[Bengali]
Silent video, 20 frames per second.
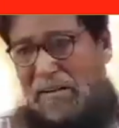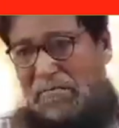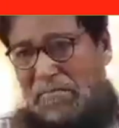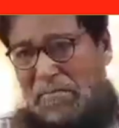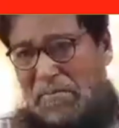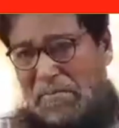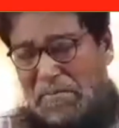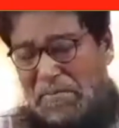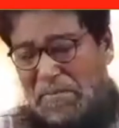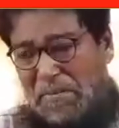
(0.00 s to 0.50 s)

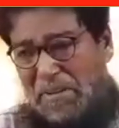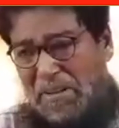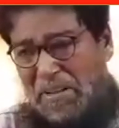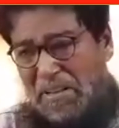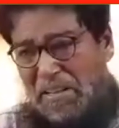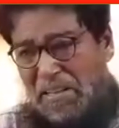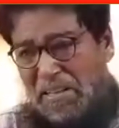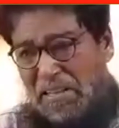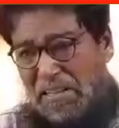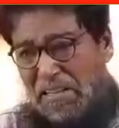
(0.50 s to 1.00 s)
স্বচ্ছতা ও
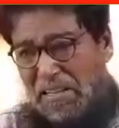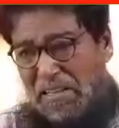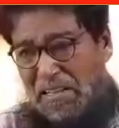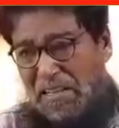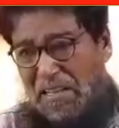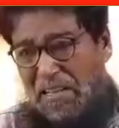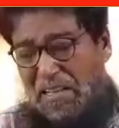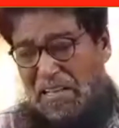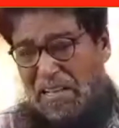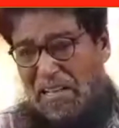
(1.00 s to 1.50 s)
সরকারি
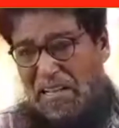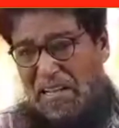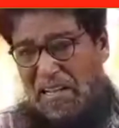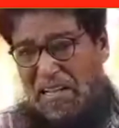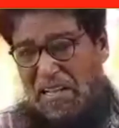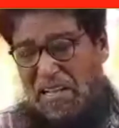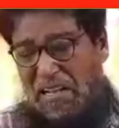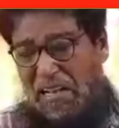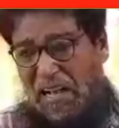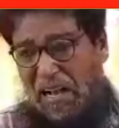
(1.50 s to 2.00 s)
টাকা
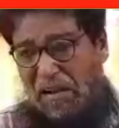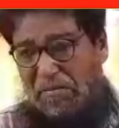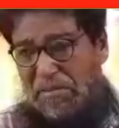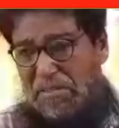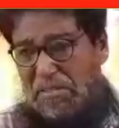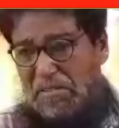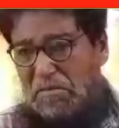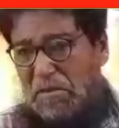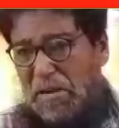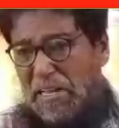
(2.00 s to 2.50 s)
সুরক্ষিত
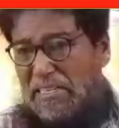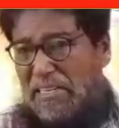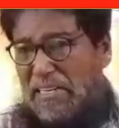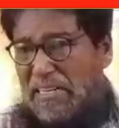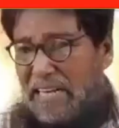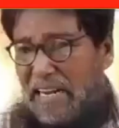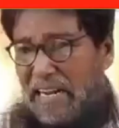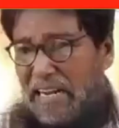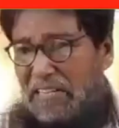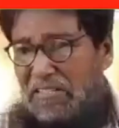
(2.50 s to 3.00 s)
করাই নতুন
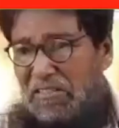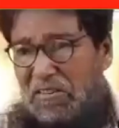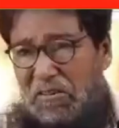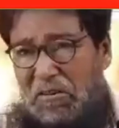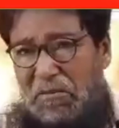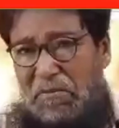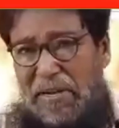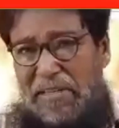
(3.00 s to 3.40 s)
বোর্ডের উদ্দেশ্য